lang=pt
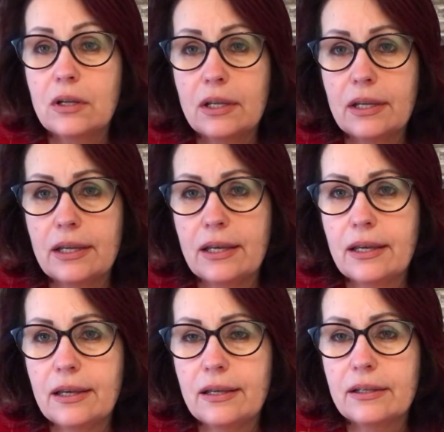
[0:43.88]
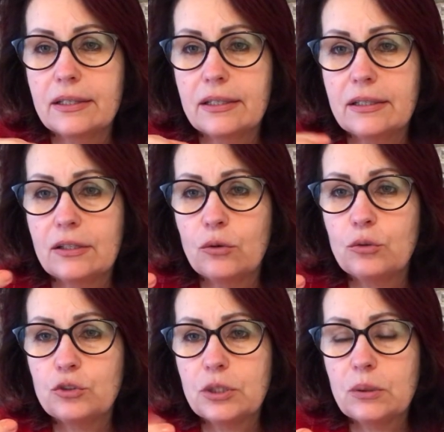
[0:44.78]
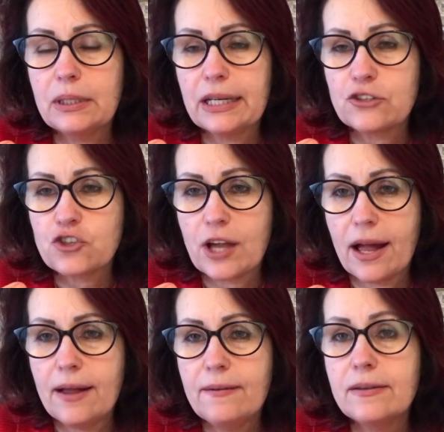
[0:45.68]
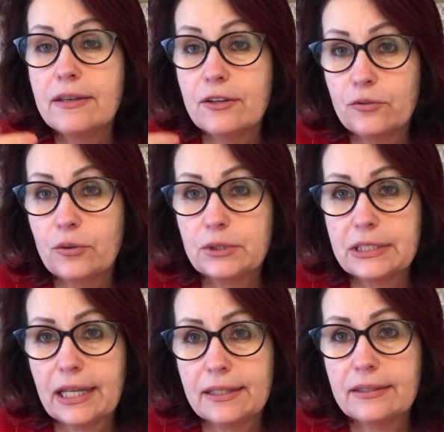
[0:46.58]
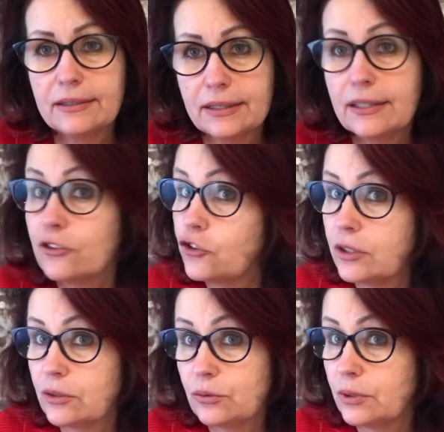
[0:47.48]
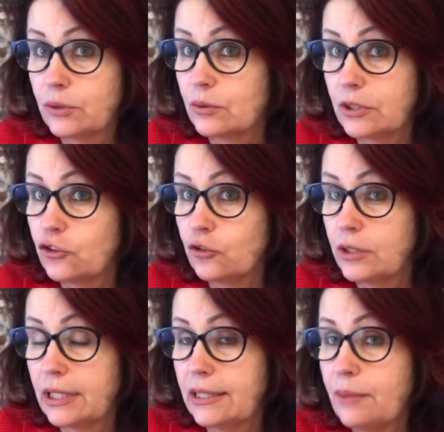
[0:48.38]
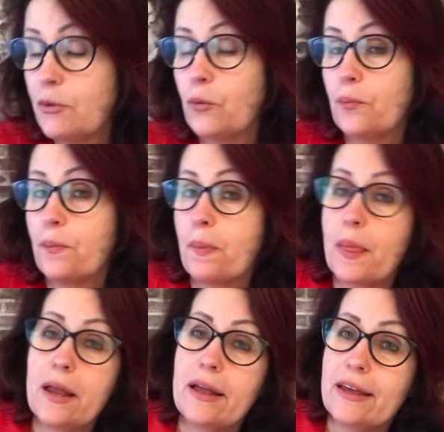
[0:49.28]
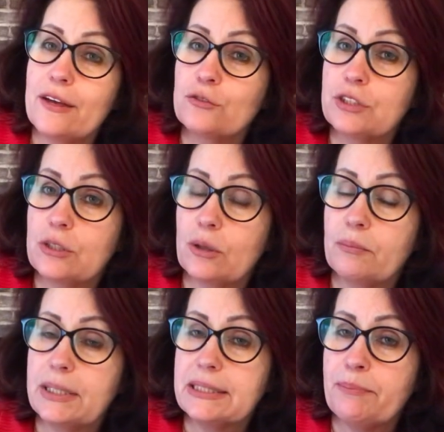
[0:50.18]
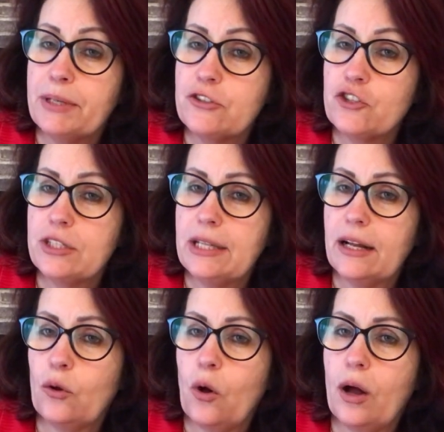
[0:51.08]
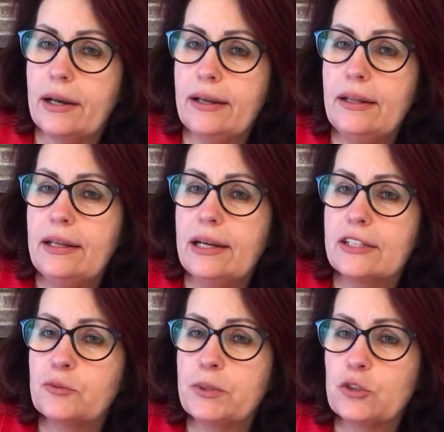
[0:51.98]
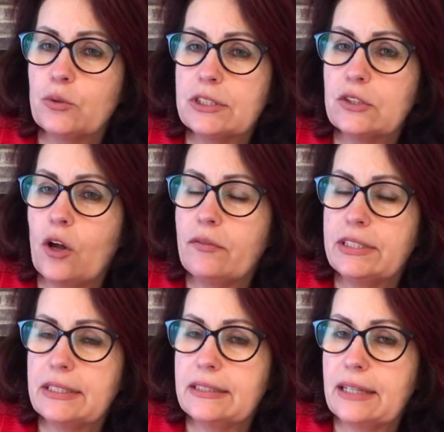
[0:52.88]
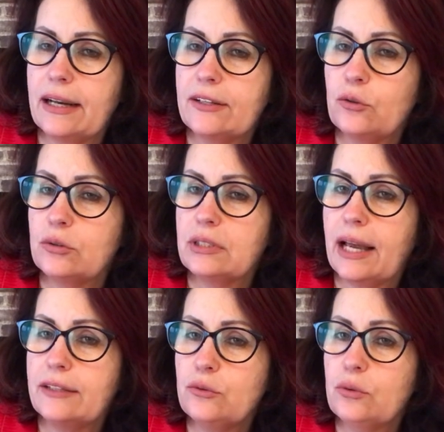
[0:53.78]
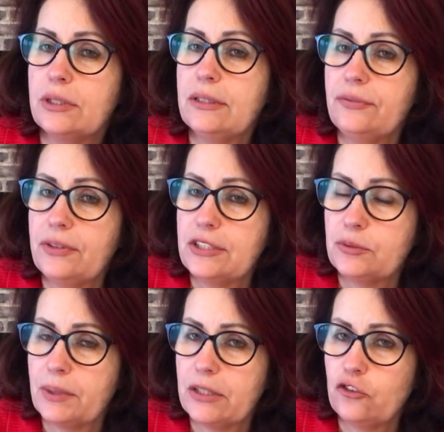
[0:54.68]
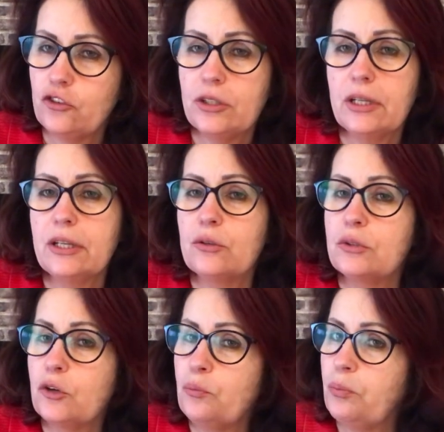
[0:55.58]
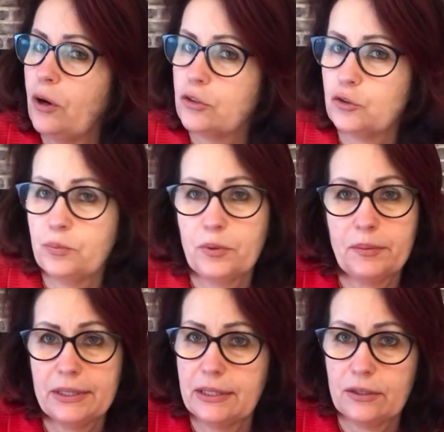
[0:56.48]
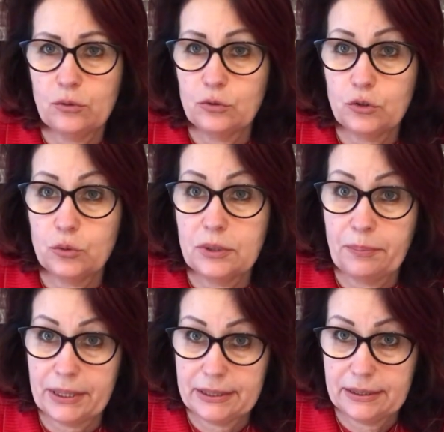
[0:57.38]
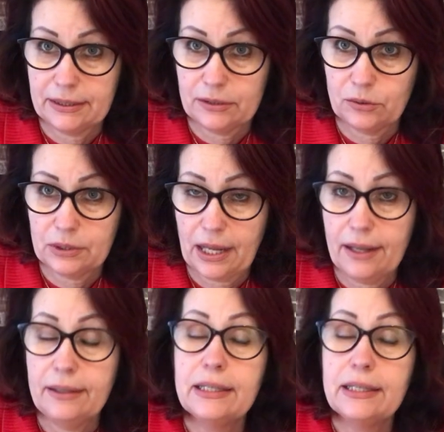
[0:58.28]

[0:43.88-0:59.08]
é, que eu consigo encaixar, eu vou estar encaixando, eu não deixo ninguém na mão. Eu estou, mas a partir de agora, as pessoas novas que entrarem em contato, infelizmente, eu não posso prometer consulta para esse ano, tá?